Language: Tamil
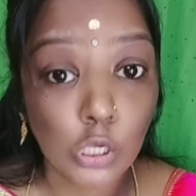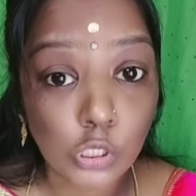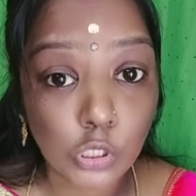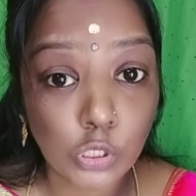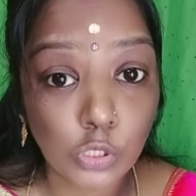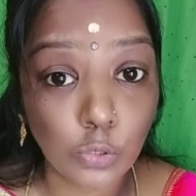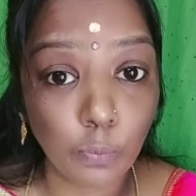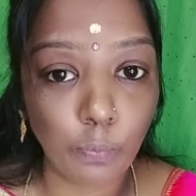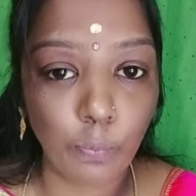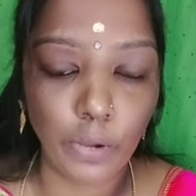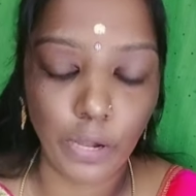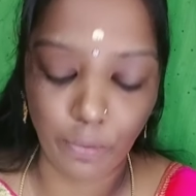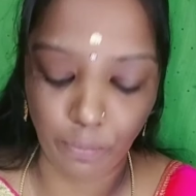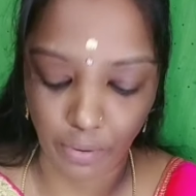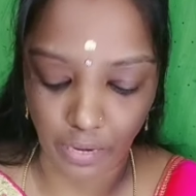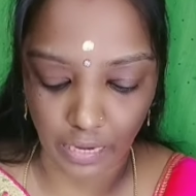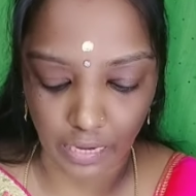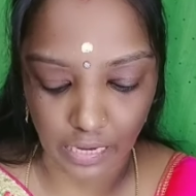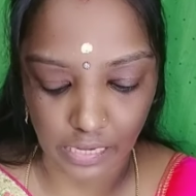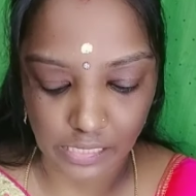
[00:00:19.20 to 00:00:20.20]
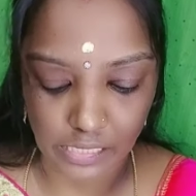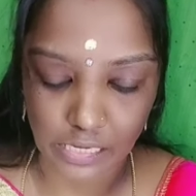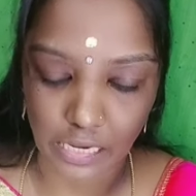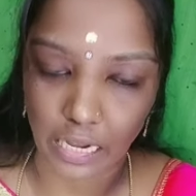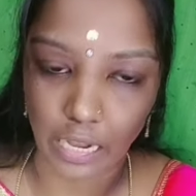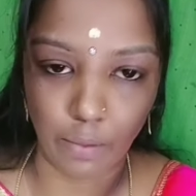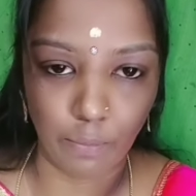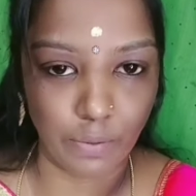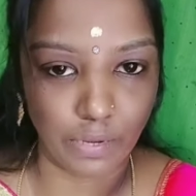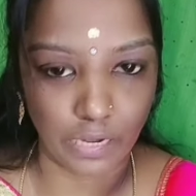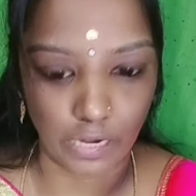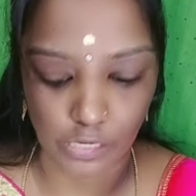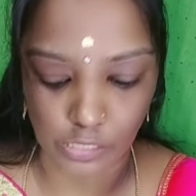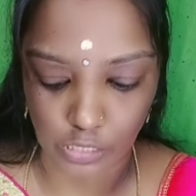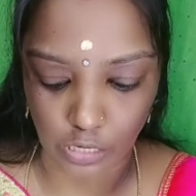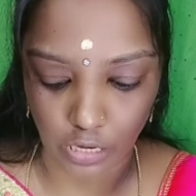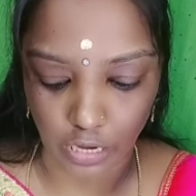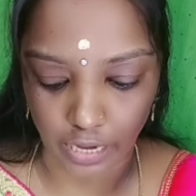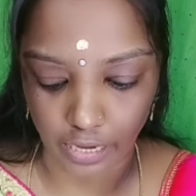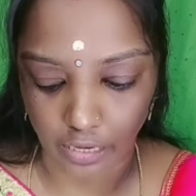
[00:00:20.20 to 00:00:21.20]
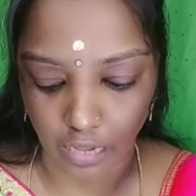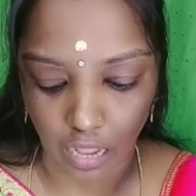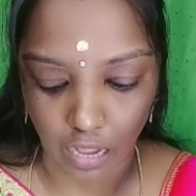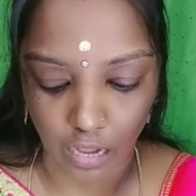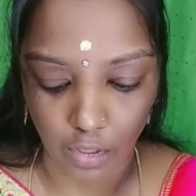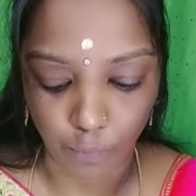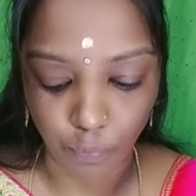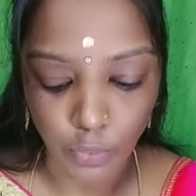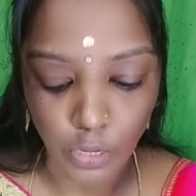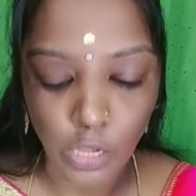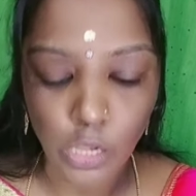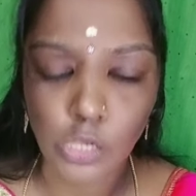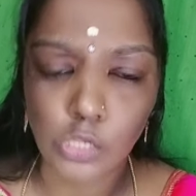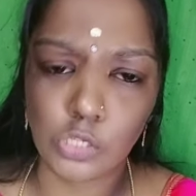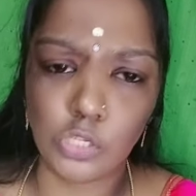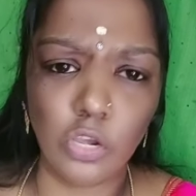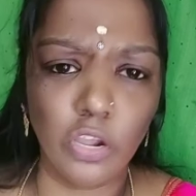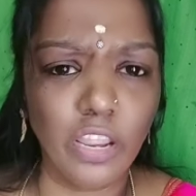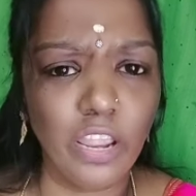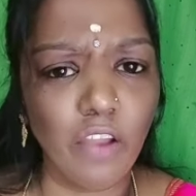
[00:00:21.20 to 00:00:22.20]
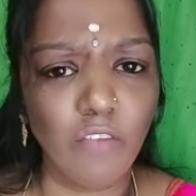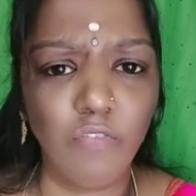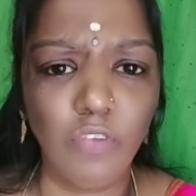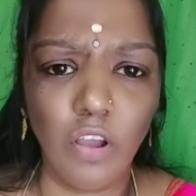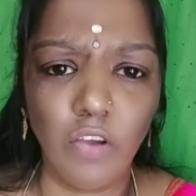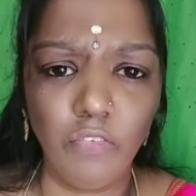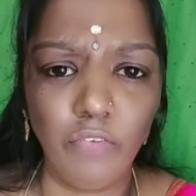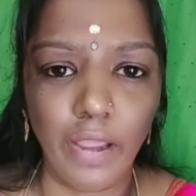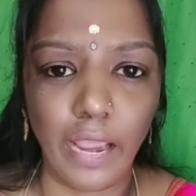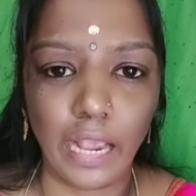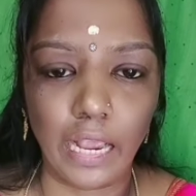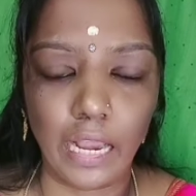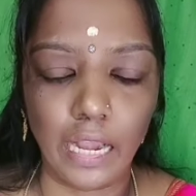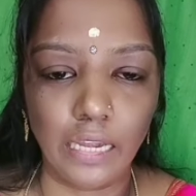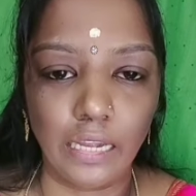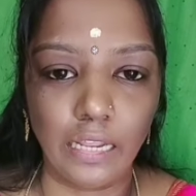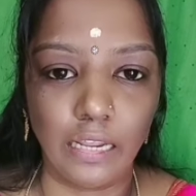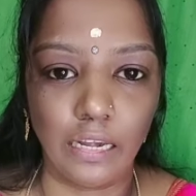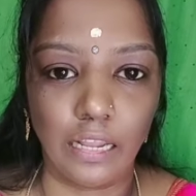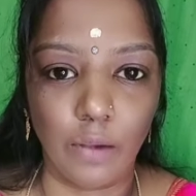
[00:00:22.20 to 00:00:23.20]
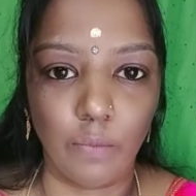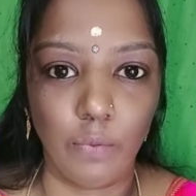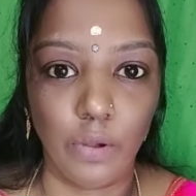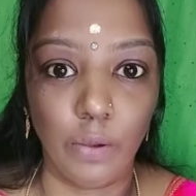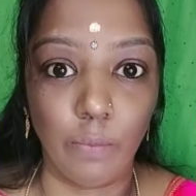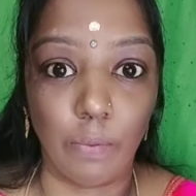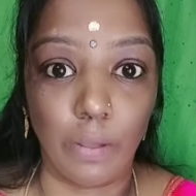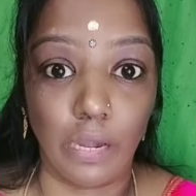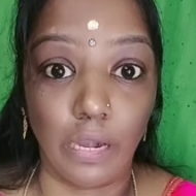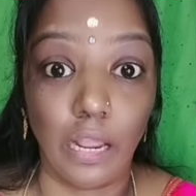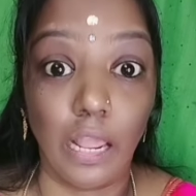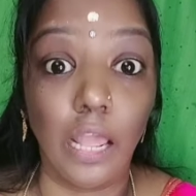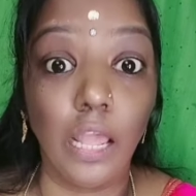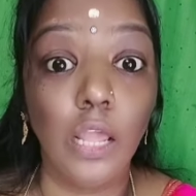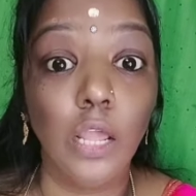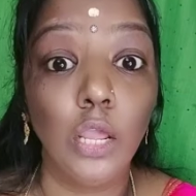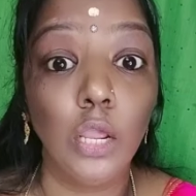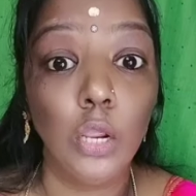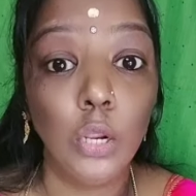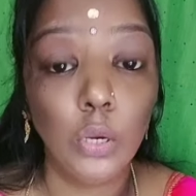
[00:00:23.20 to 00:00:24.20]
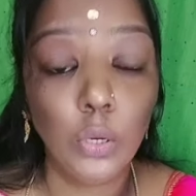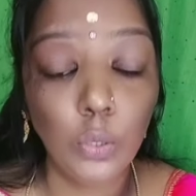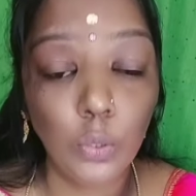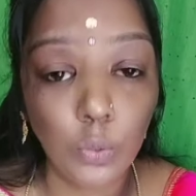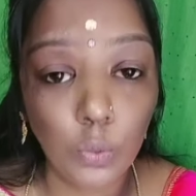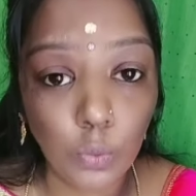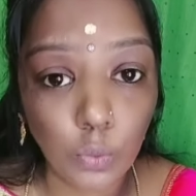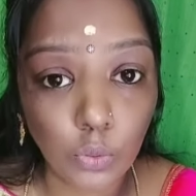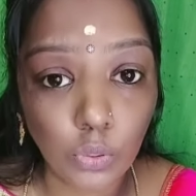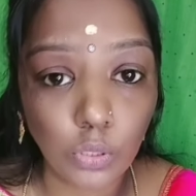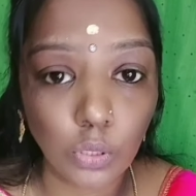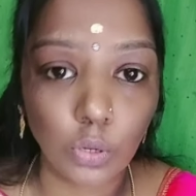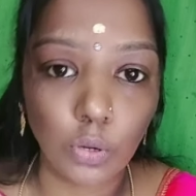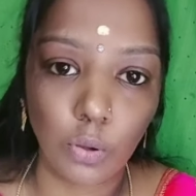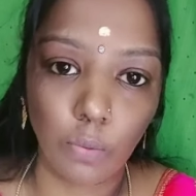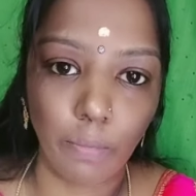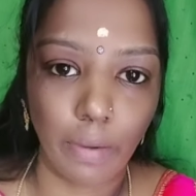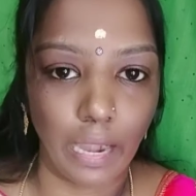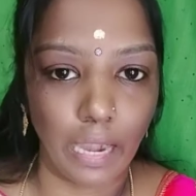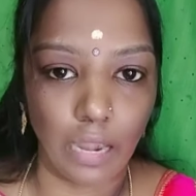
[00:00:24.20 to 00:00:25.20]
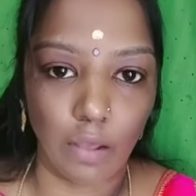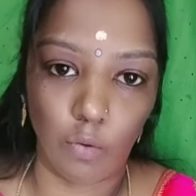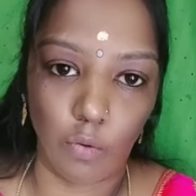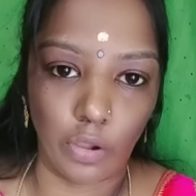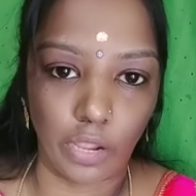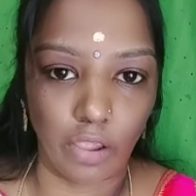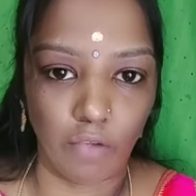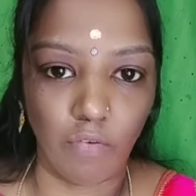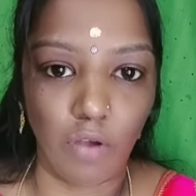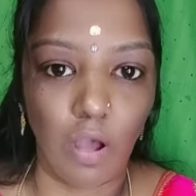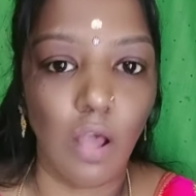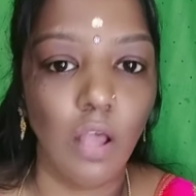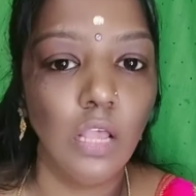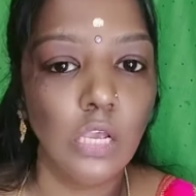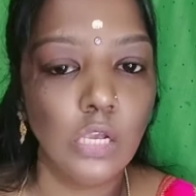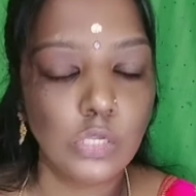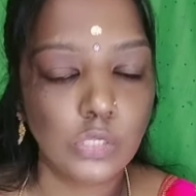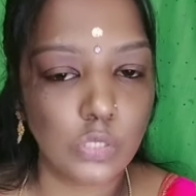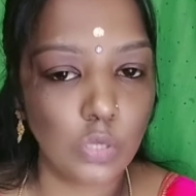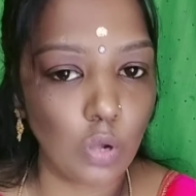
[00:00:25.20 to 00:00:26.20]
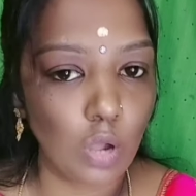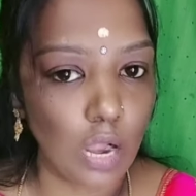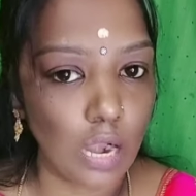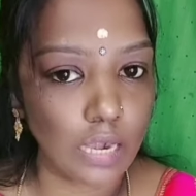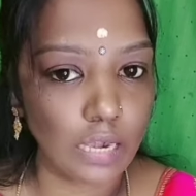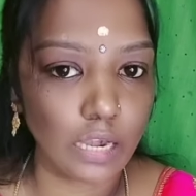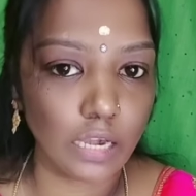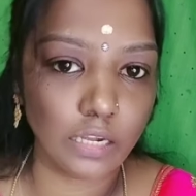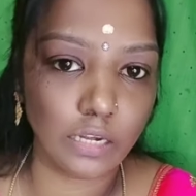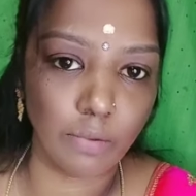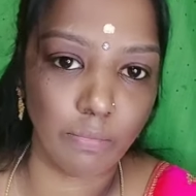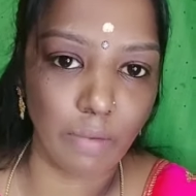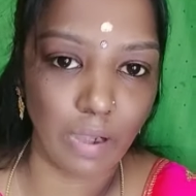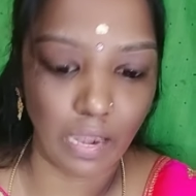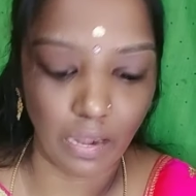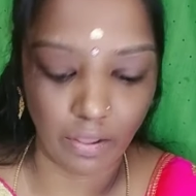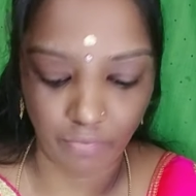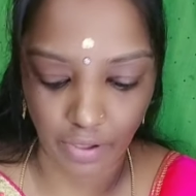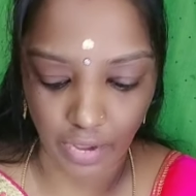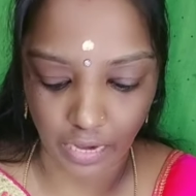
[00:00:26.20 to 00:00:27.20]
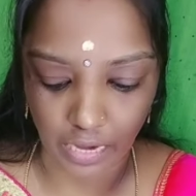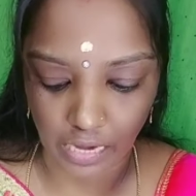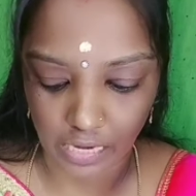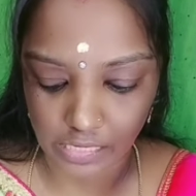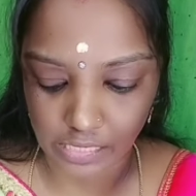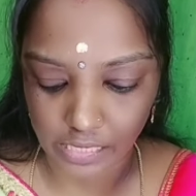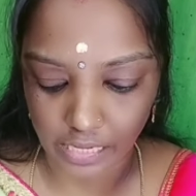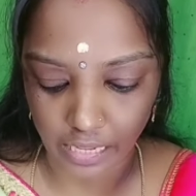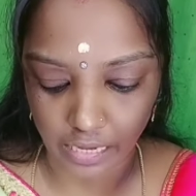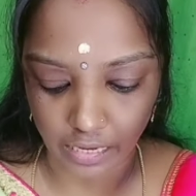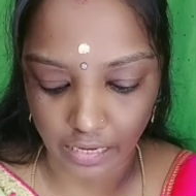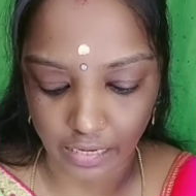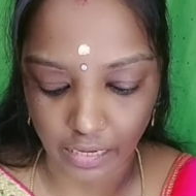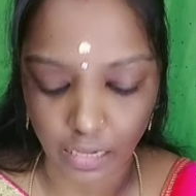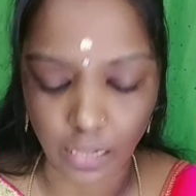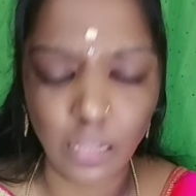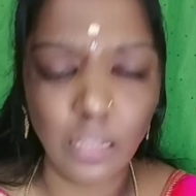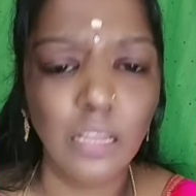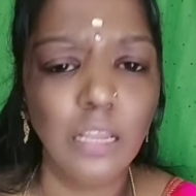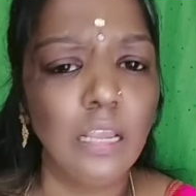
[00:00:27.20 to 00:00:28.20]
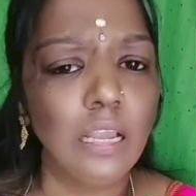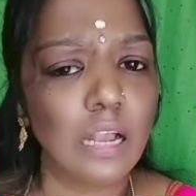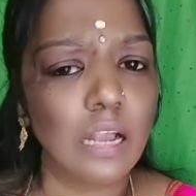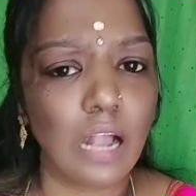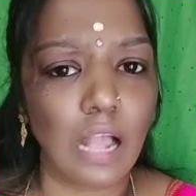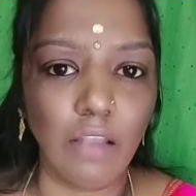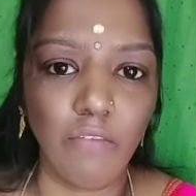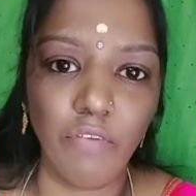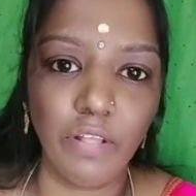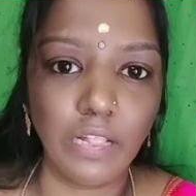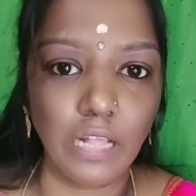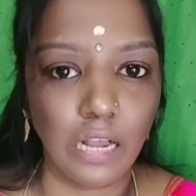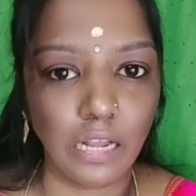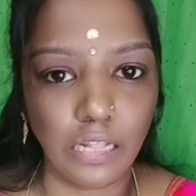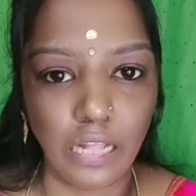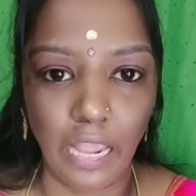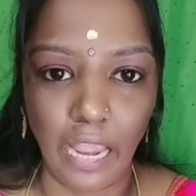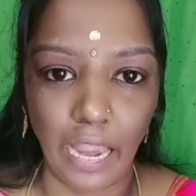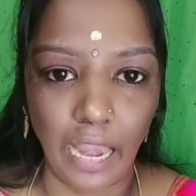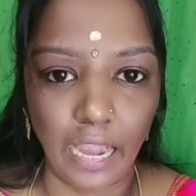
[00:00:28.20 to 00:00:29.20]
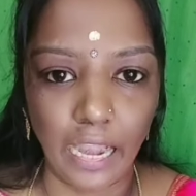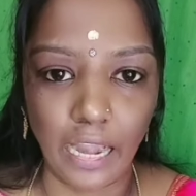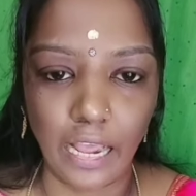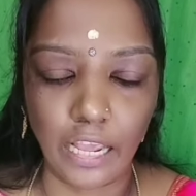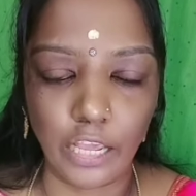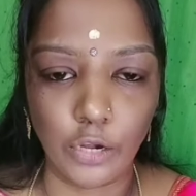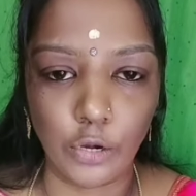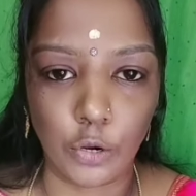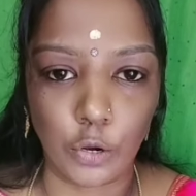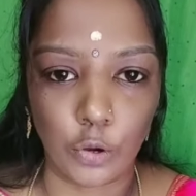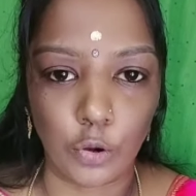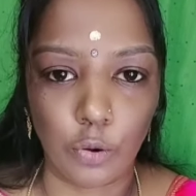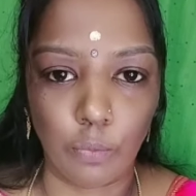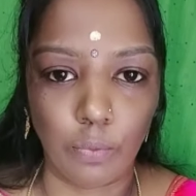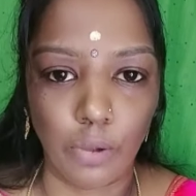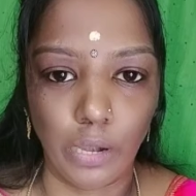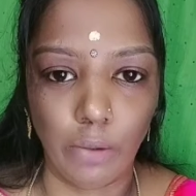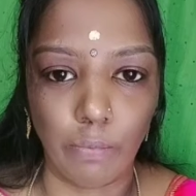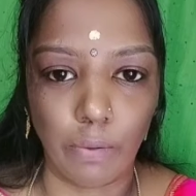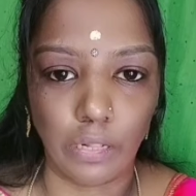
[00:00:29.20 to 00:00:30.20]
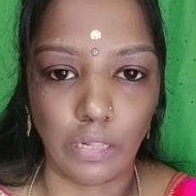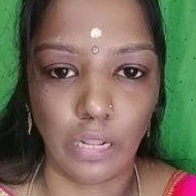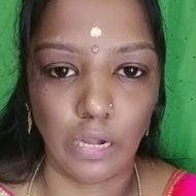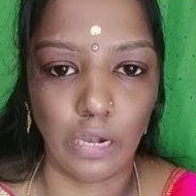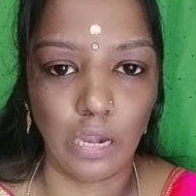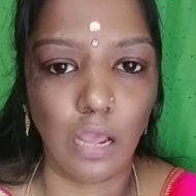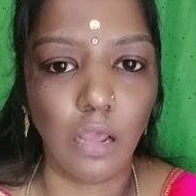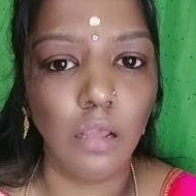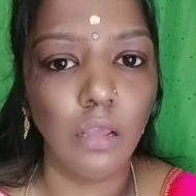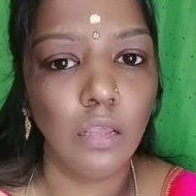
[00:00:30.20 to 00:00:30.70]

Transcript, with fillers: சுப்ரீம் இண்டஸ்ட்ரி லிமிடெட் சொல்லியிருக்காங்க ஸோ எவ்வளோ வேக்கண்ட் இருக்குது அப்படின்னு பாருங்கள் நூற்றுக்கும் மேலே ஓகேவா ஸோ ஹண்ட்ரட்க்கு மேலே வேக்கன்சி இருக்குது கல்வி தகுதி என்ன இருக்கணும் அப்படின்னு பார்த்தீங்கன்னா